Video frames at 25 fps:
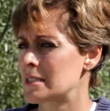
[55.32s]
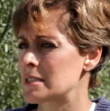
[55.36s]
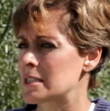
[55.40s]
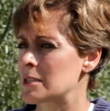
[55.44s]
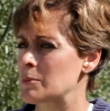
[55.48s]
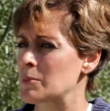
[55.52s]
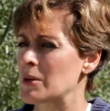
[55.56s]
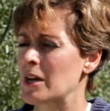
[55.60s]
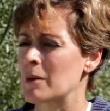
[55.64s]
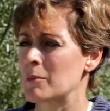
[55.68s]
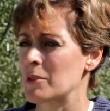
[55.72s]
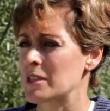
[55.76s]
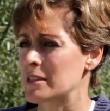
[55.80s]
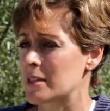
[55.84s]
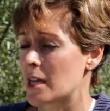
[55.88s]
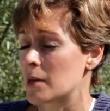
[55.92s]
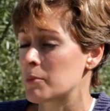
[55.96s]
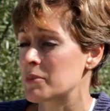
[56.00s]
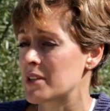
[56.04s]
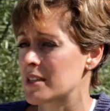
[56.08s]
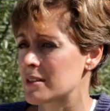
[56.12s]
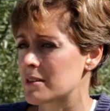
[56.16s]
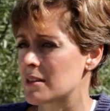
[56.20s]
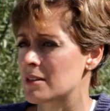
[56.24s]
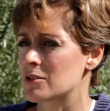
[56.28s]
ce qui permettrait
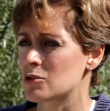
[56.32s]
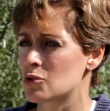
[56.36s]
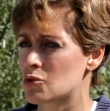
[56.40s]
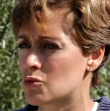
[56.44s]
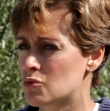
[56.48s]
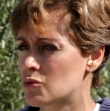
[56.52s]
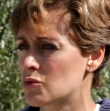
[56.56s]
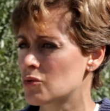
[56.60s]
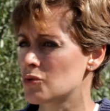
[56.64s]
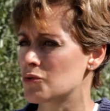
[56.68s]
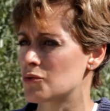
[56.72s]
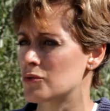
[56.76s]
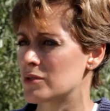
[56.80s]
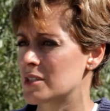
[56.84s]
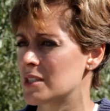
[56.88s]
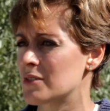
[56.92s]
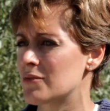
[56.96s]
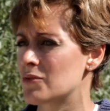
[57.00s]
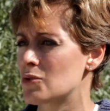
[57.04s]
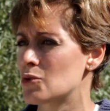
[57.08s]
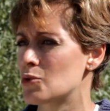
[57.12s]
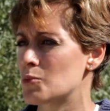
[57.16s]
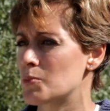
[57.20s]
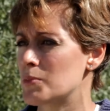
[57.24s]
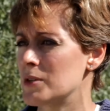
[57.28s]
peut-être un jour de
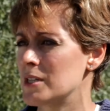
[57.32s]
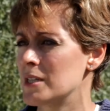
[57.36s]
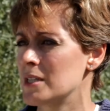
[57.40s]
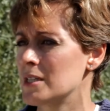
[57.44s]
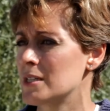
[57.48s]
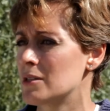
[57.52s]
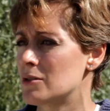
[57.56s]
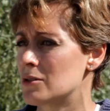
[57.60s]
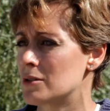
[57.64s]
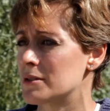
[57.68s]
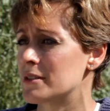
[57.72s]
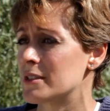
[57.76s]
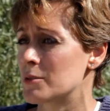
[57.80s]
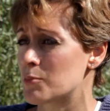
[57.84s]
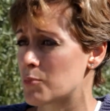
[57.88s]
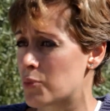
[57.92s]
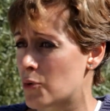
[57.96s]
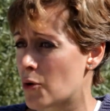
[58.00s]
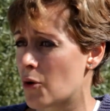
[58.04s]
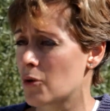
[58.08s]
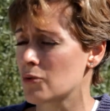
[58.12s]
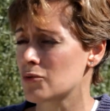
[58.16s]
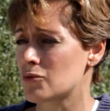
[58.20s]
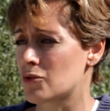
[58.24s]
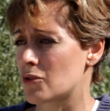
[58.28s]
développer euh, des
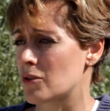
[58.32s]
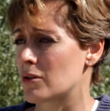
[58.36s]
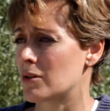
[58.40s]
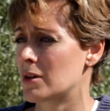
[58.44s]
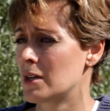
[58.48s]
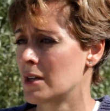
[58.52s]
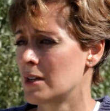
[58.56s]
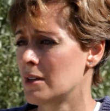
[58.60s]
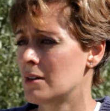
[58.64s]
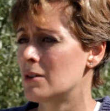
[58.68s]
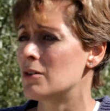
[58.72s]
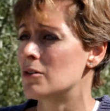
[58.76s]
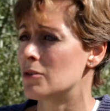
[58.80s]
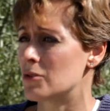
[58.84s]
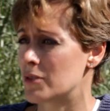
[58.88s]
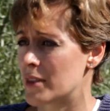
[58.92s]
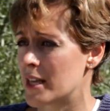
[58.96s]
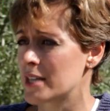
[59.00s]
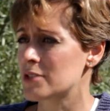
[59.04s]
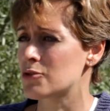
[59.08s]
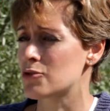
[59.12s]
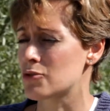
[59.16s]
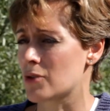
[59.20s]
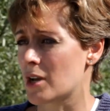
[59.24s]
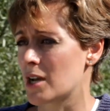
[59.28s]
plantes
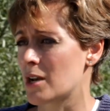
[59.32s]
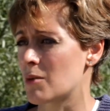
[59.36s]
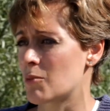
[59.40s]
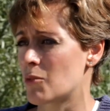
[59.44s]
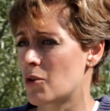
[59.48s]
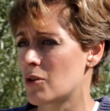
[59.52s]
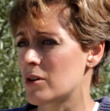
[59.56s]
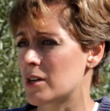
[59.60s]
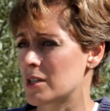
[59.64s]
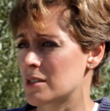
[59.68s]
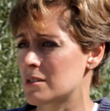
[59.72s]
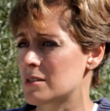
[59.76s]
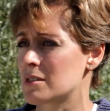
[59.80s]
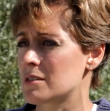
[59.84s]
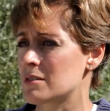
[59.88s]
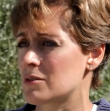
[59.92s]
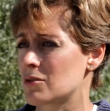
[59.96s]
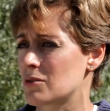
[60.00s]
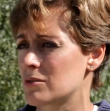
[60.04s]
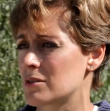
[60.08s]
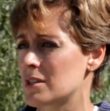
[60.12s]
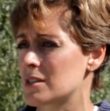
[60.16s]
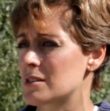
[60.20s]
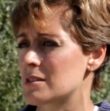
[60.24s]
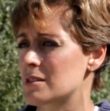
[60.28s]
naturellement
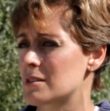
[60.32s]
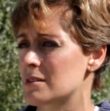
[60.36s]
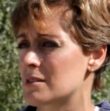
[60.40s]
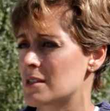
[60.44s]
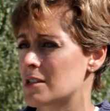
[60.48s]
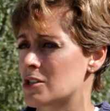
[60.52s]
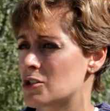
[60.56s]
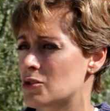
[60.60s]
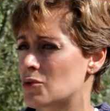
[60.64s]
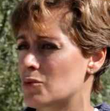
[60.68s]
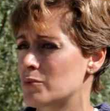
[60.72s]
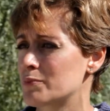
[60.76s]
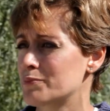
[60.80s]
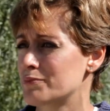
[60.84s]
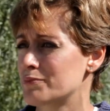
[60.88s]
résistantes à ces agents.